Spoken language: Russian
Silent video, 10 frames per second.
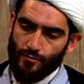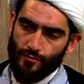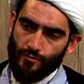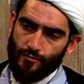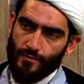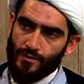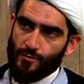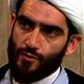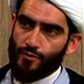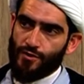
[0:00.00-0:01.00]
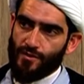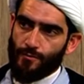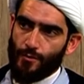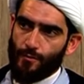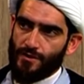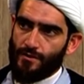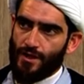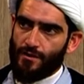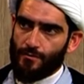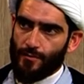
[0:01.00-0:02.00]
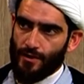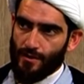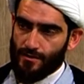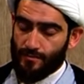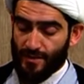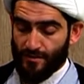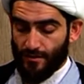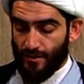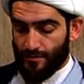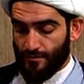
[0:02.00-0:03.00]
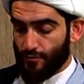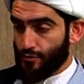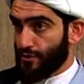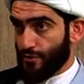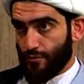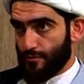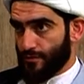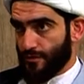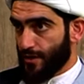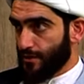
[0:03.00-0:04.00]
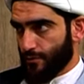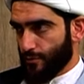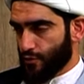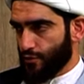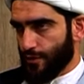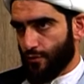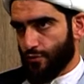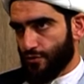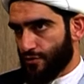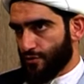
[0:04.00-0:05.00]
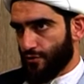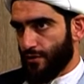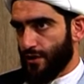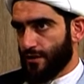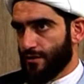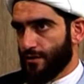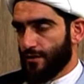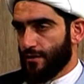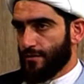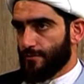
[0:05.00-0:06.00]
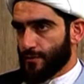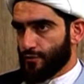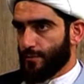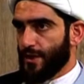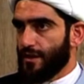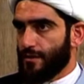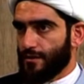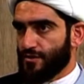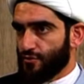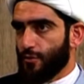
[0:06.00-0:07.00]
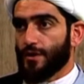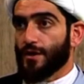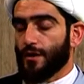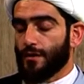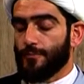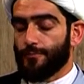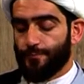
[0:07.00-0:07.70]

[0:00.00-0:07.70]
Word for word: ну, в этом случае за прелюбодеяние полагается смертная казнь. То есть это говорит о том, что это очень тяжелое преступление, тяжелый грех.